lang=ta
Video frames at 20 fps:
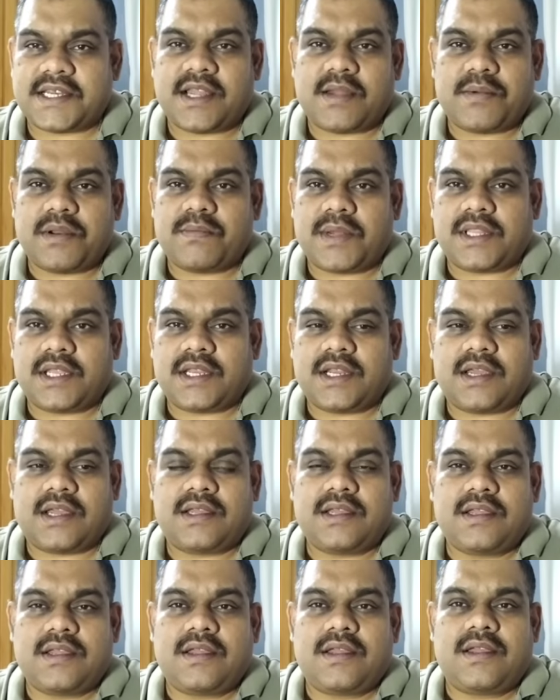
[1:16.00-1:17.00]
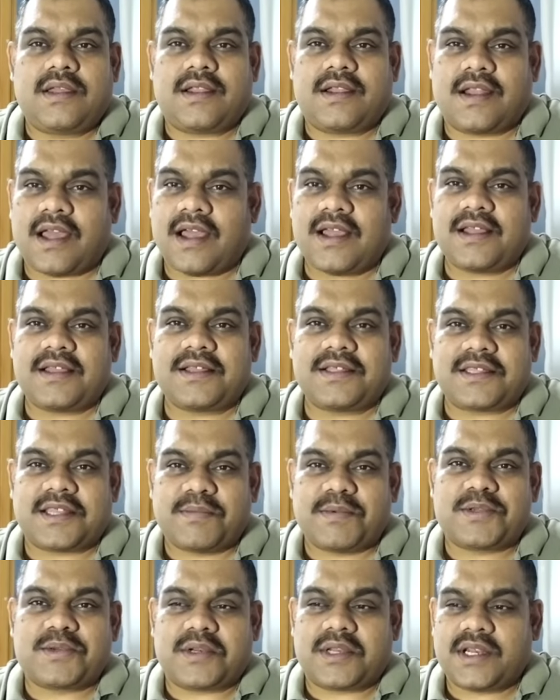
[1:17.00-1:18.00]
என்ன அப்படின்னு பார்த்தீங்கன்னா நான்
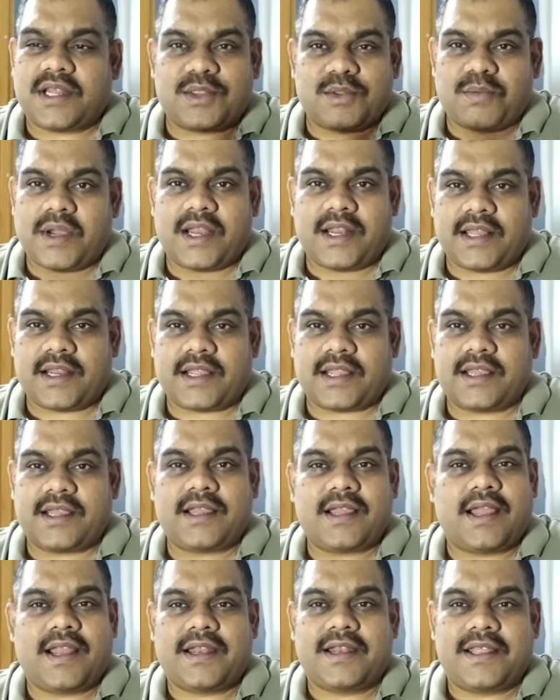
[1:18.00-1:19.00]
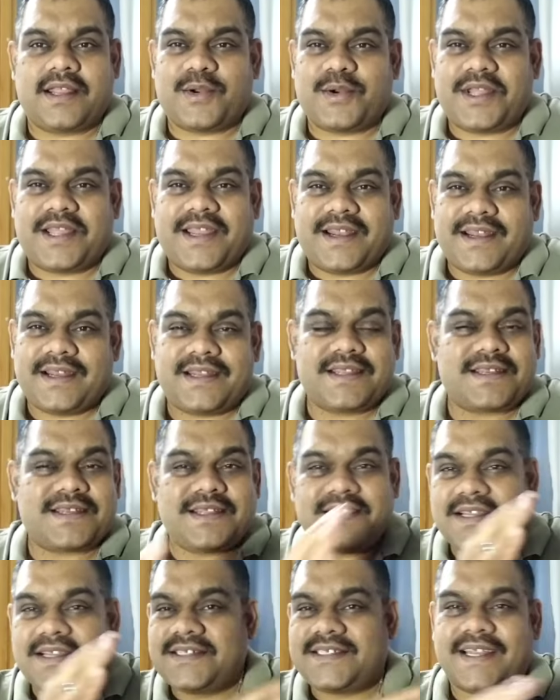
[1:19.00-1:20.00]
திருப்பி சொல்கிறேன் நான் துபாயில் இருக்கேன் அண்ட் என்னுடைய எடிட்டர்
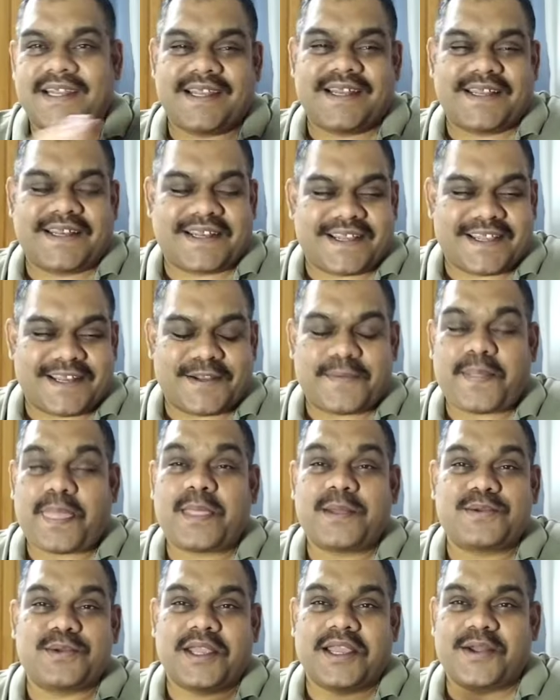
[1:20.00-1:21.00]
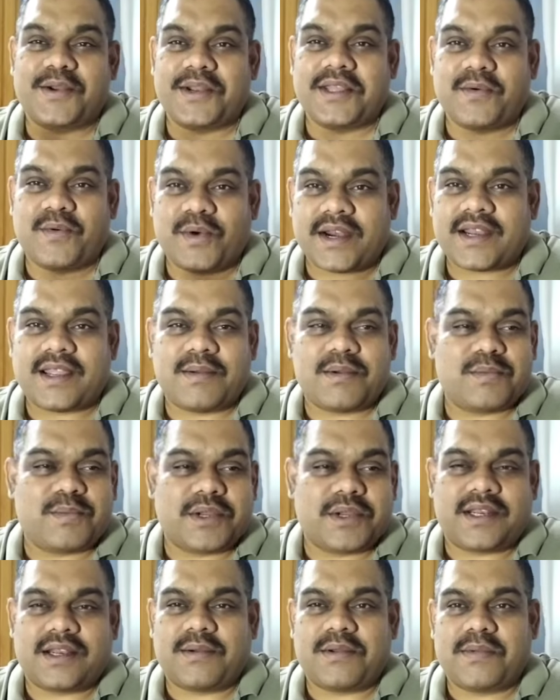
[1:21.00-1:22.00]
சென்னையில் இருக்கார் ஸோ எங்களுடைய ஒர்க் எப்படி
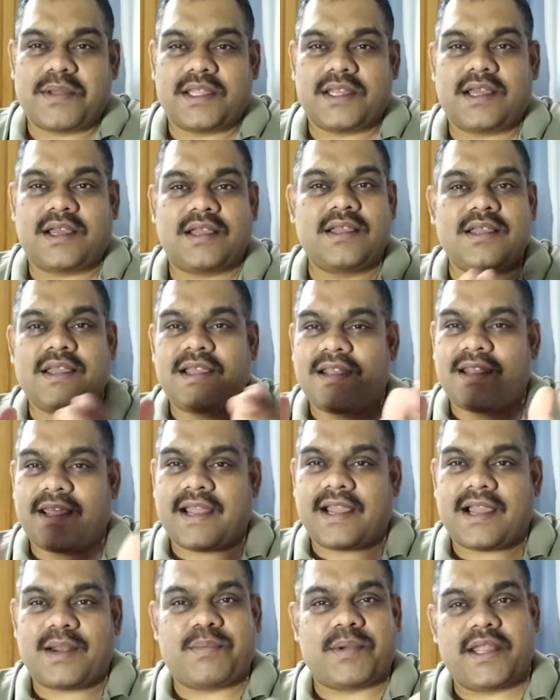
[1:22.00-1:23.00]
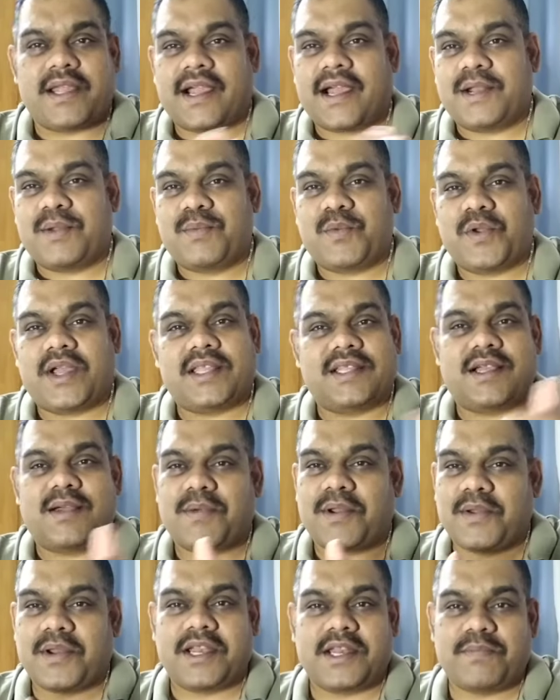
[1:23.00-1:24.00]
போயிட்டு இருக்கு அப்படின்னு பார்த்தீங்கன்னா நான் ரெக்கார்ட் பண்ணி அங்கே அனுப்புவேன்
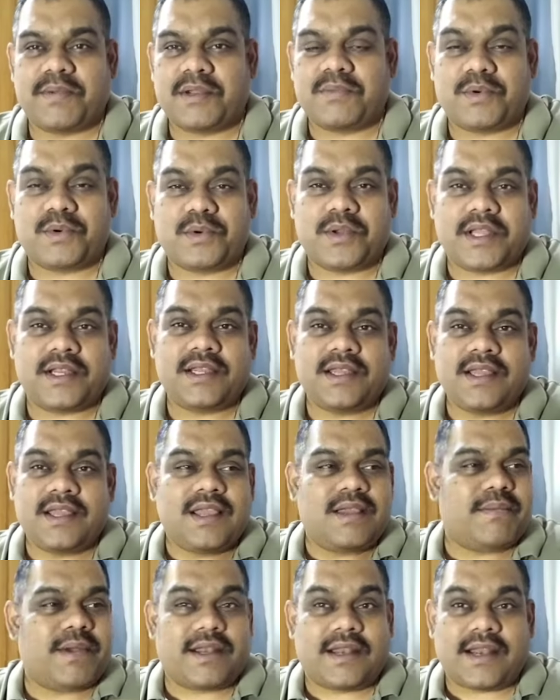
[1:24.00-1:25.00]
அதுக்கப்புறம் ரெடி எடிட் பண்ணி போடுவார் பட்